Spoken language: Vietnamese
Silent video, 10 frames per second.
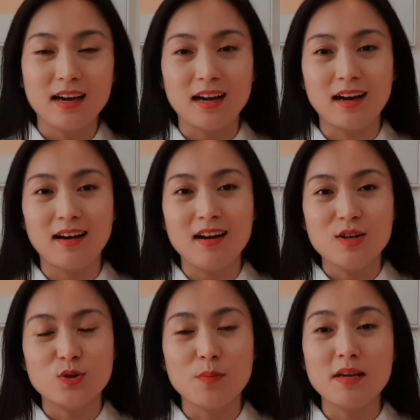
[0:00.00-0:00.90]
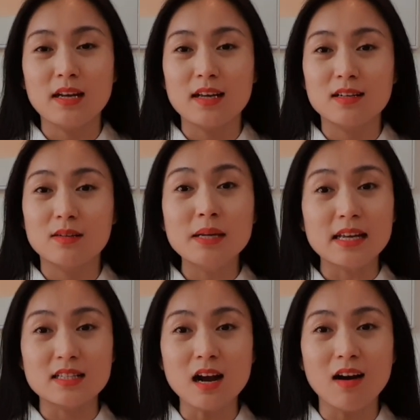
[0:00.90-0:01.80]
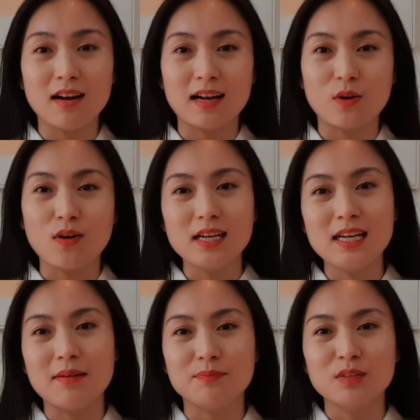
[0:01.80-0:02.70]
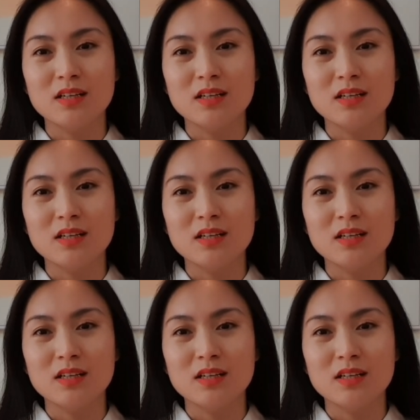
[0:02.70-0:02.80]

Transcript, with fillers: à, rồi mình lại mình lại sợ là có khi là